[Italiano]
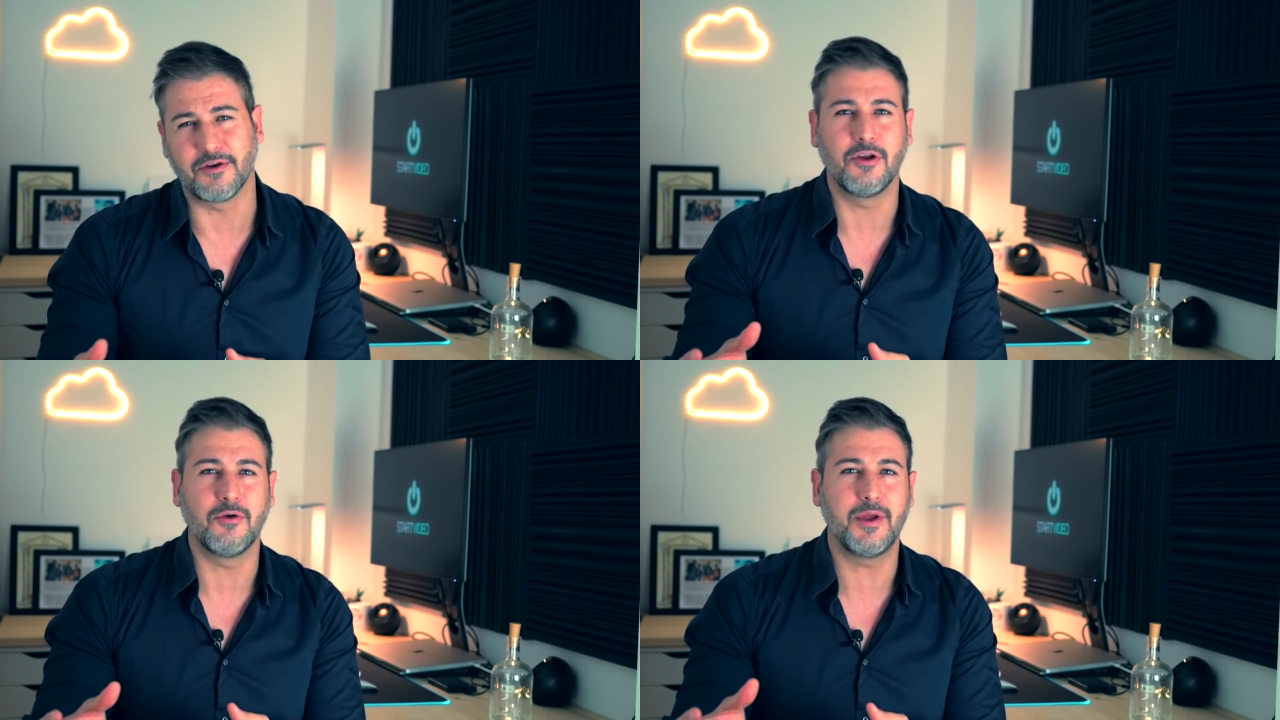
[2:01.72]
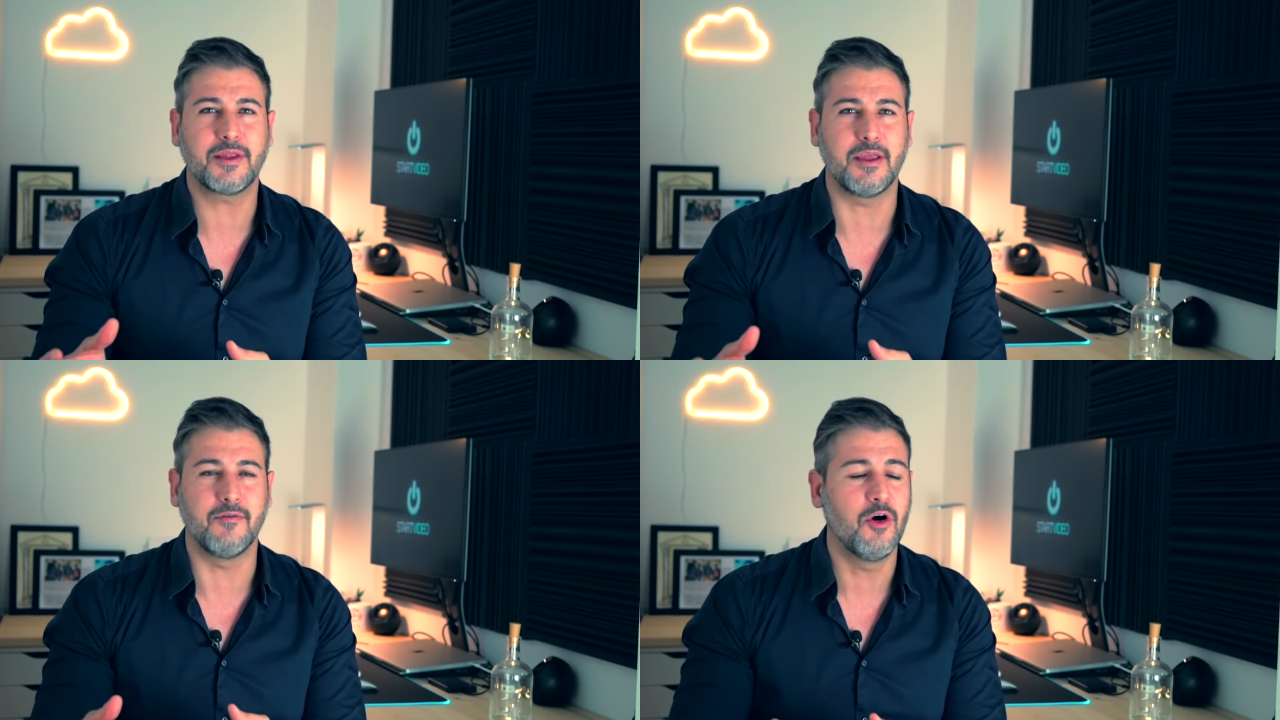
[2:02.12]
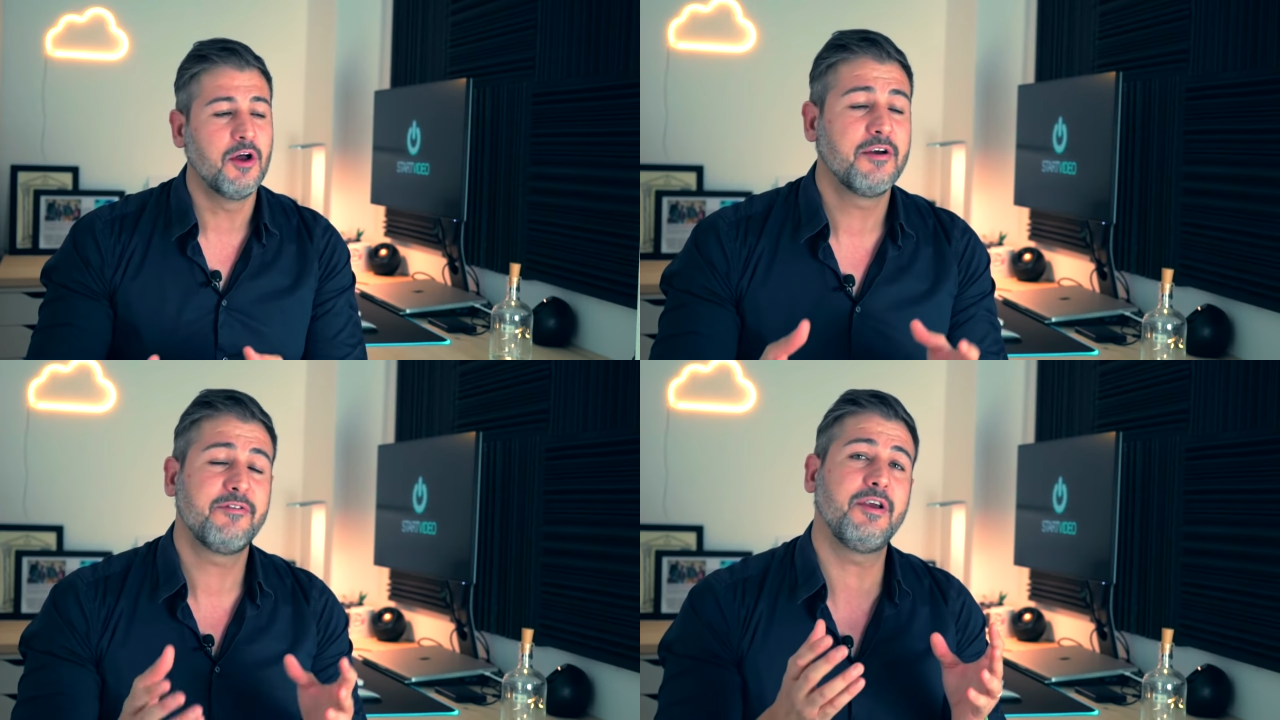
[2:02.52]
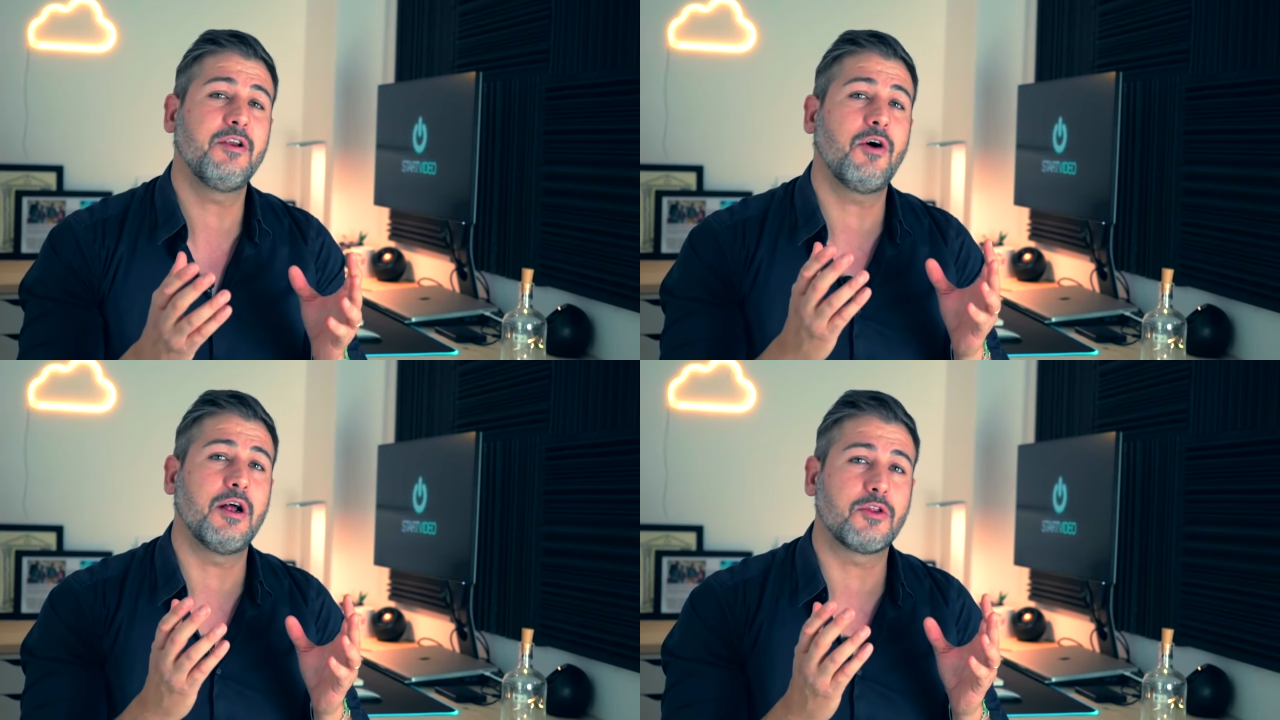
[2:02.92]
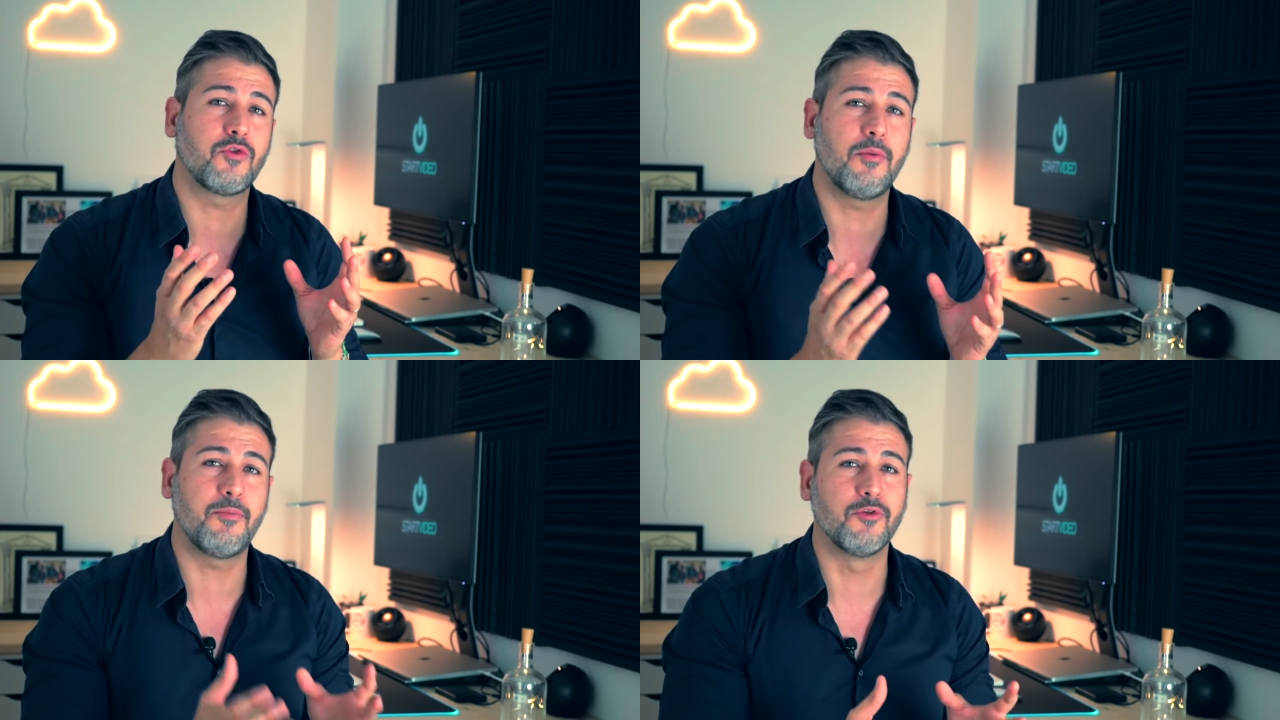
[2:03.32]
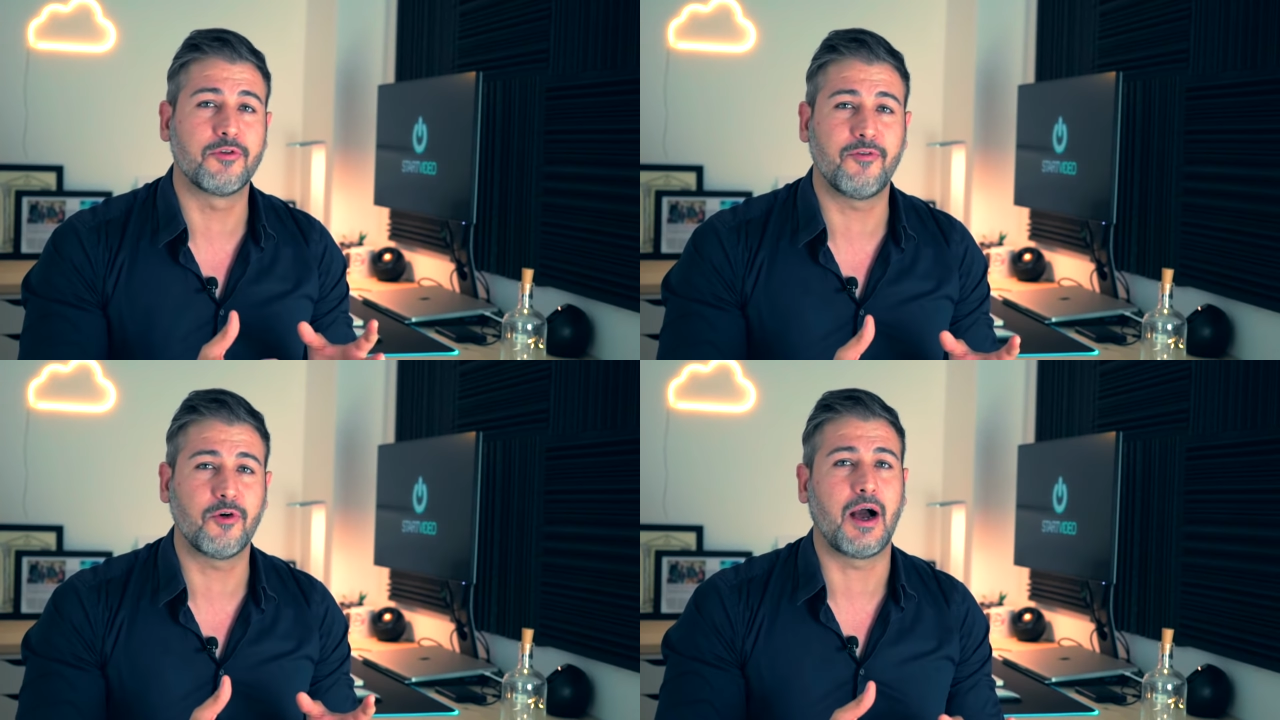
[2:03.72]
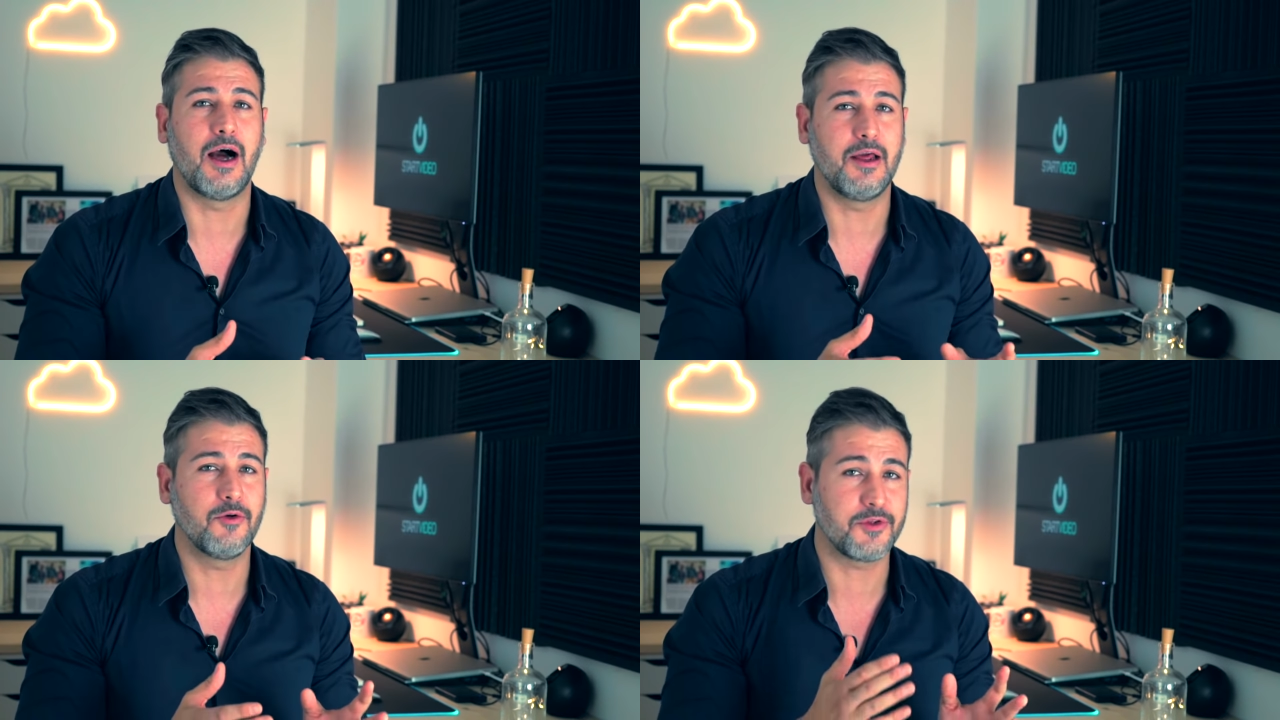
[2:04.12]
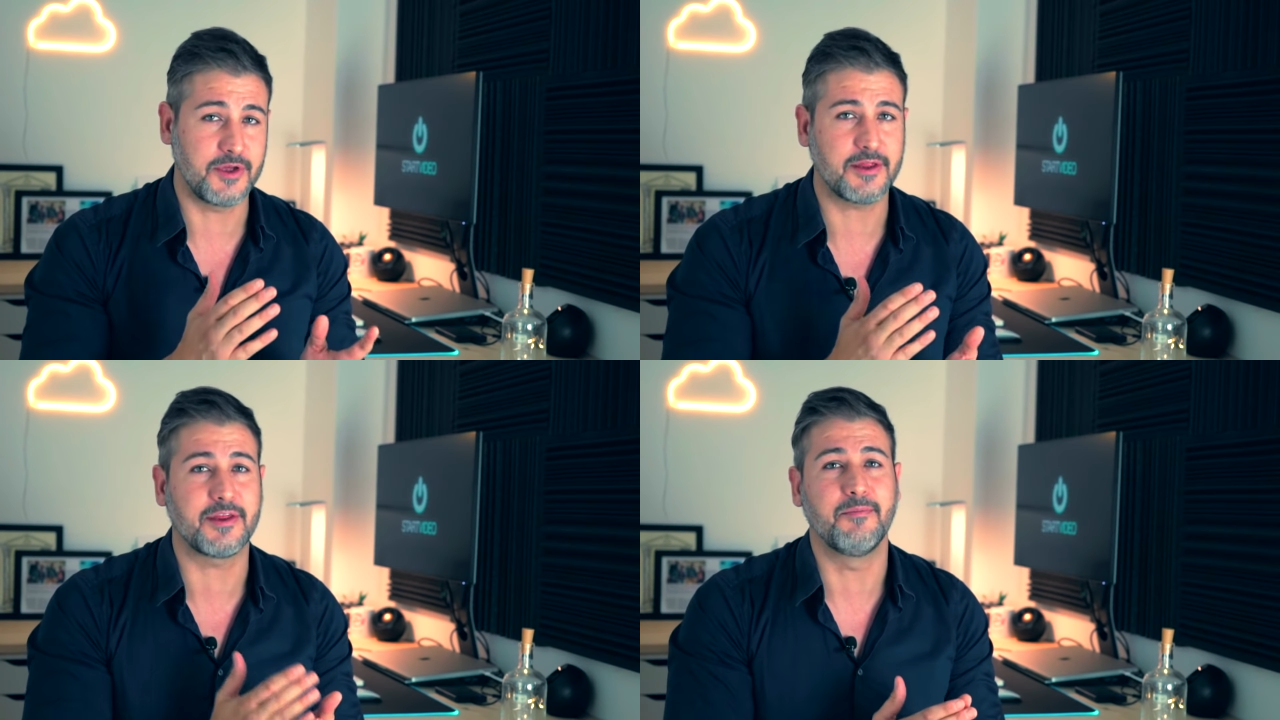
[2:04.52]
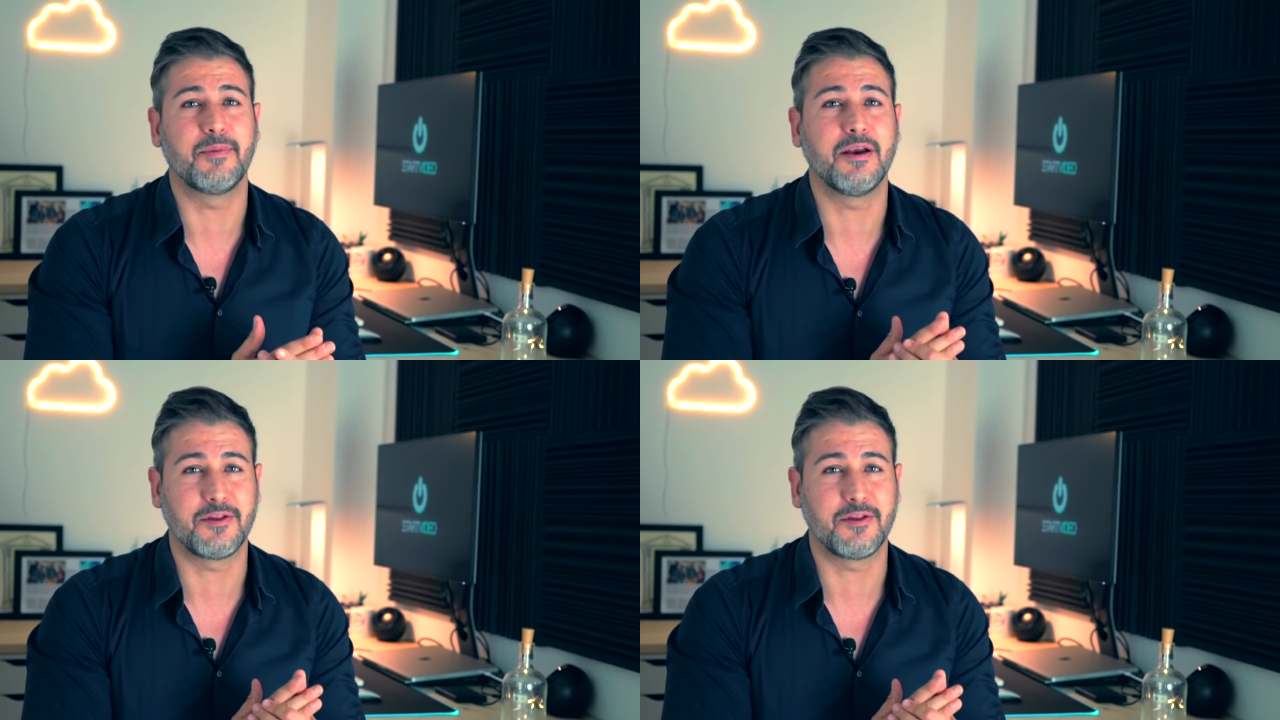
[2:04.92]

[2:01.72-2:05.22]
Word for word: dell'obiettivo, fino al tuo punto focale, ossia sempre il